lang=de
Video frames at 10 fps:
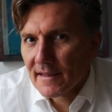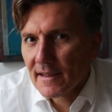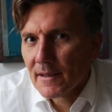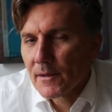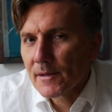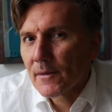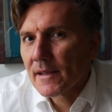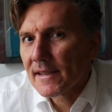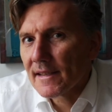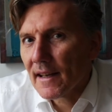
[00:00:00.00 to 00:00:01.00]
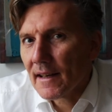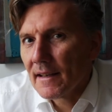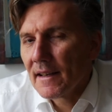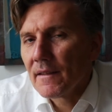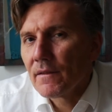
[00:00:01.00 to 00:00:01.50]
die Lösung ist da,
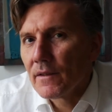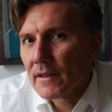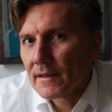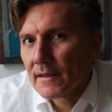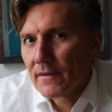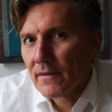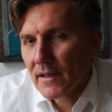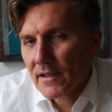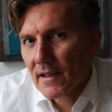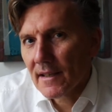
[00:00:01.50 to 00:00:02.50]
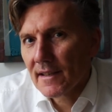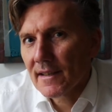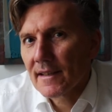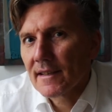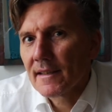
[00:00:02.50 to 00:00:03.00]
wird
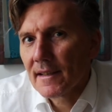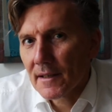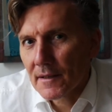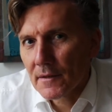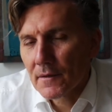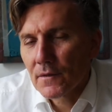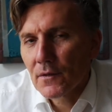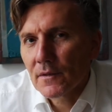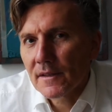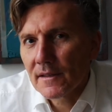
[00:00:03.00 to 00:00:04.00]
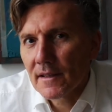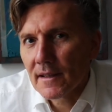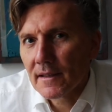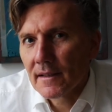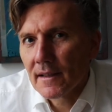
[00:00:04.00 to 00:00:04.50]
wahrscheinlich nicht
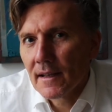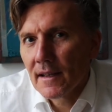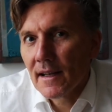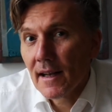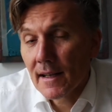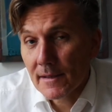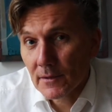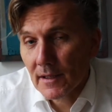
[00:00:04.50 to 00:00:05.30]
funktionieren. Also